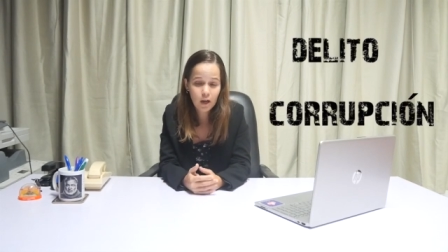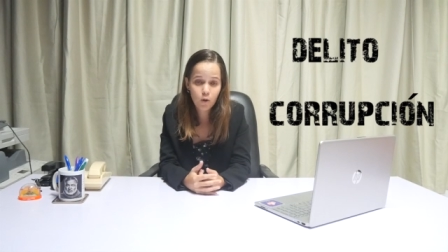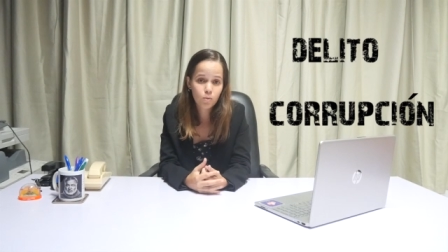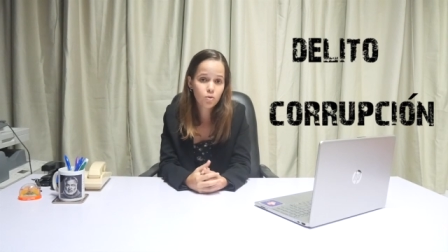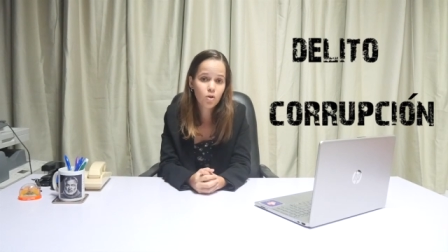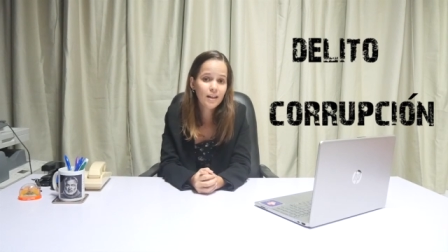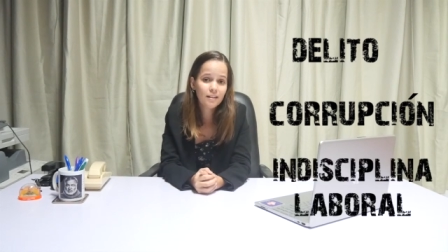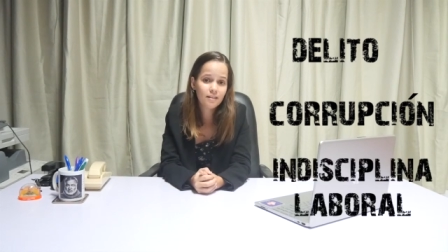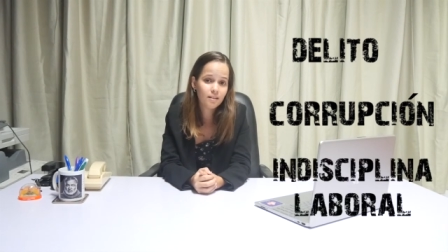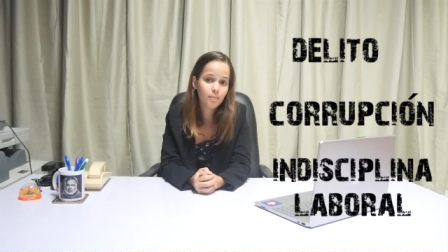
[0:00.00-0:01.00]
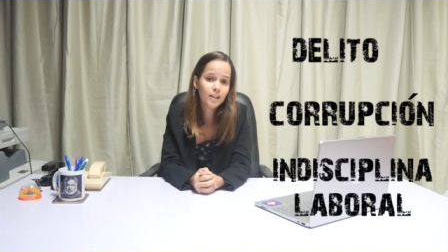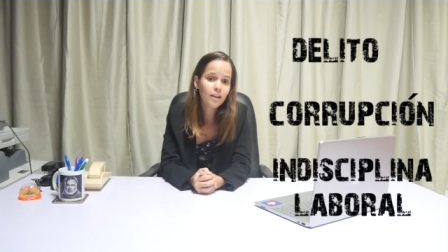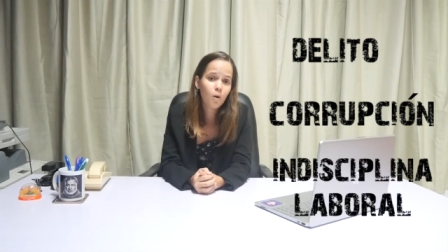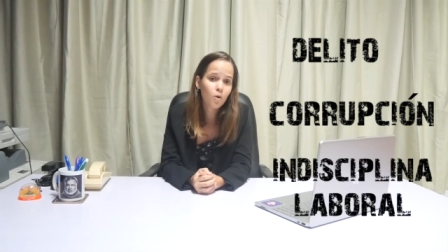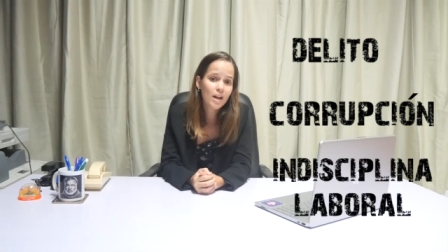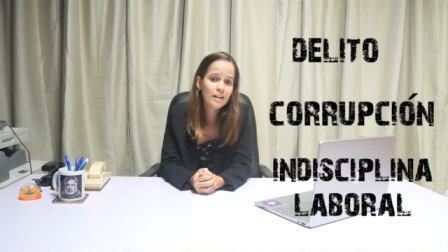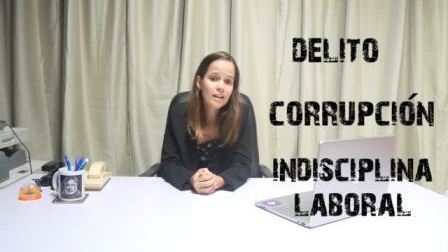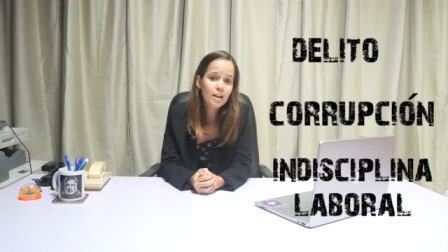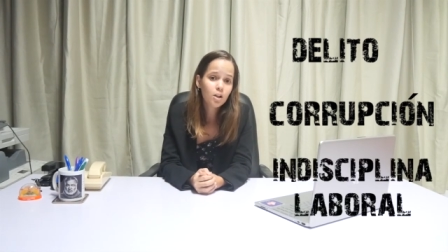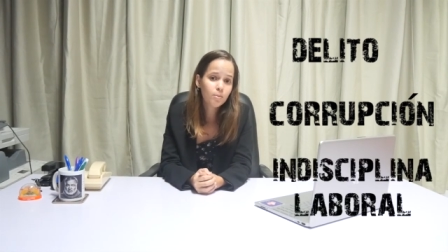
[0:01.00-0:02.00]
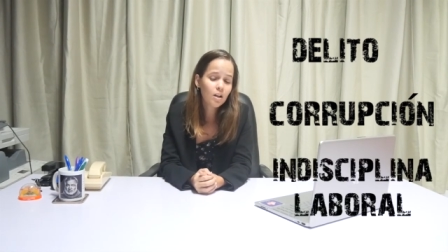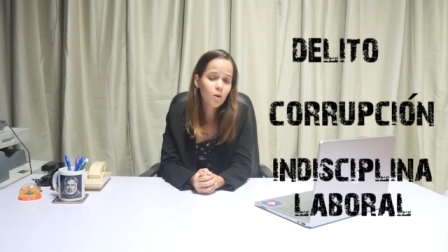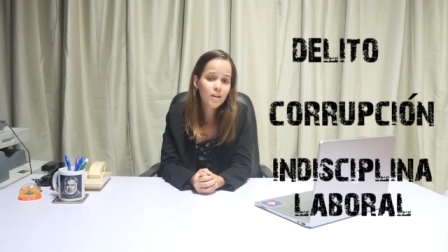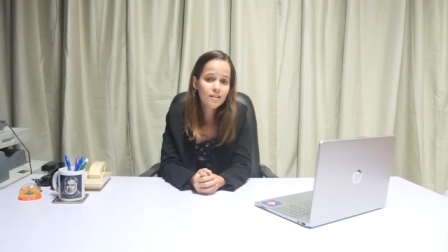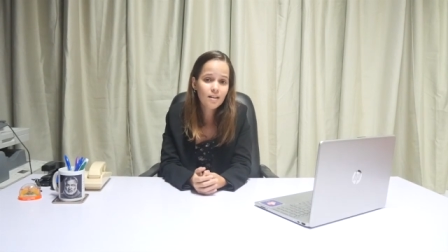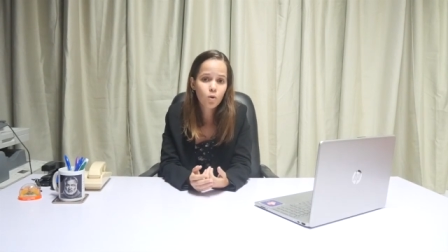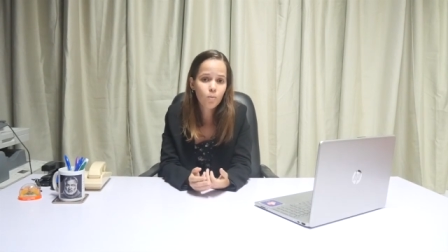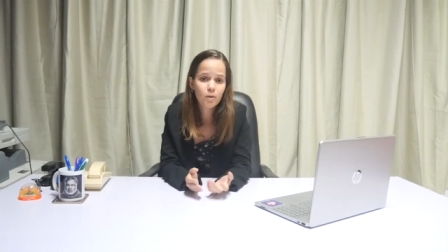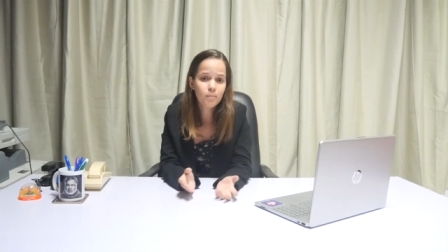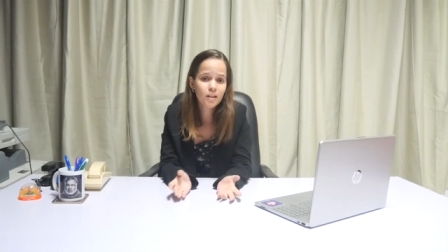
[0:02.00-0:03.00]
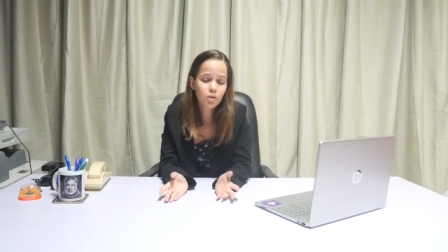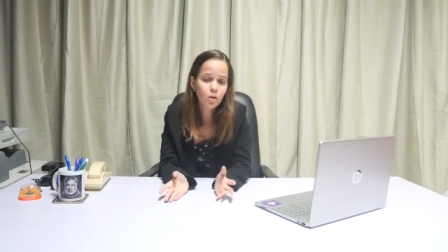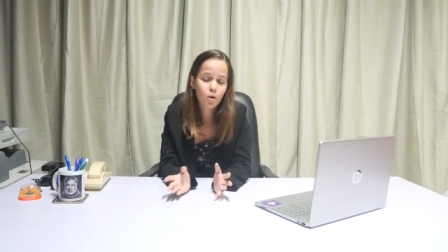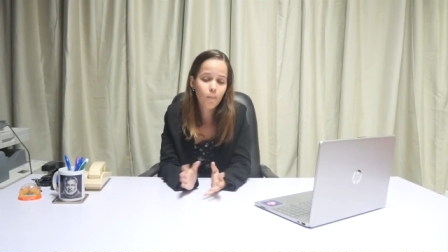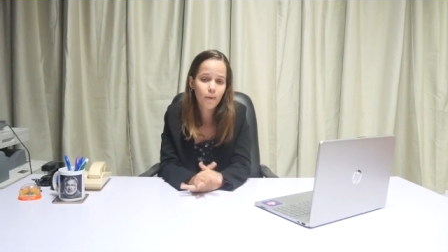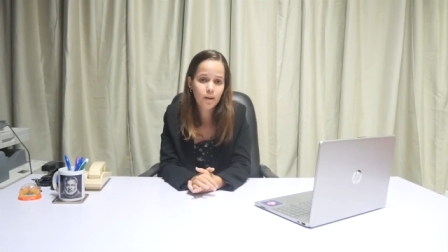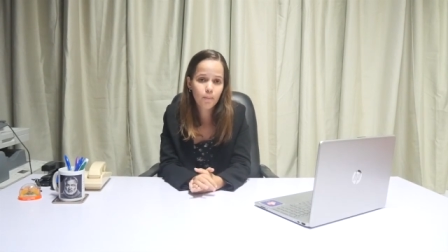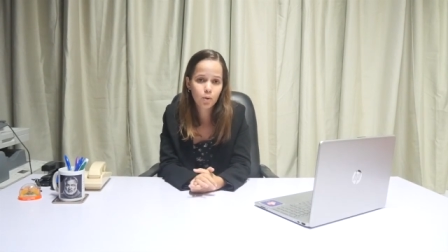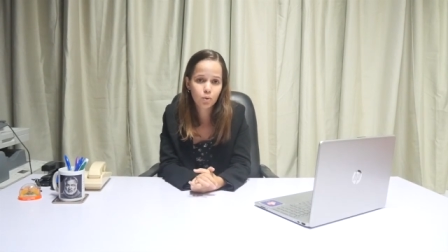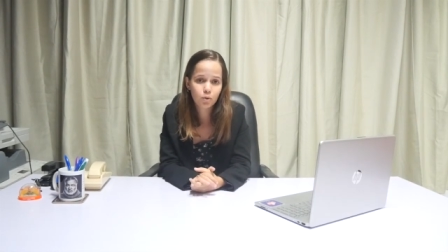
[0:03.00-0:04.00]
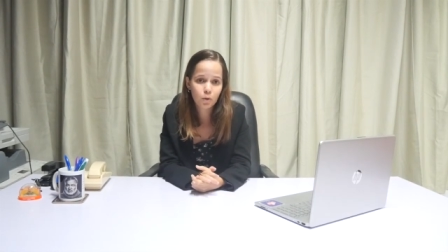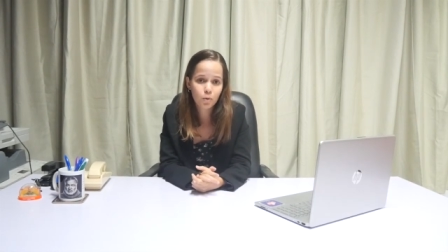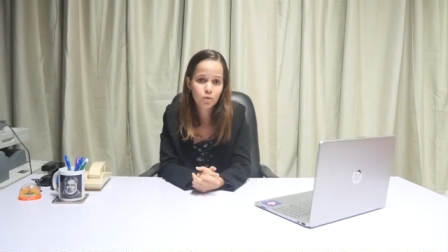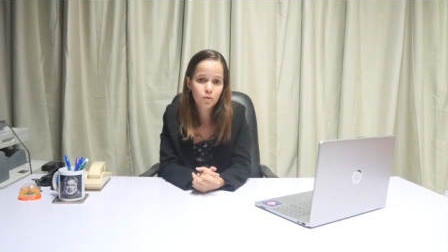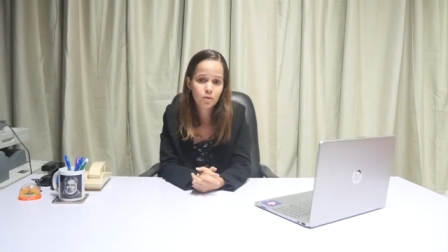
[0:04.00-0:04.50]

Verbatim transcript: la corrupción y la indisciplina laboral que obstaculiza el cumplimiento de los planes productivos.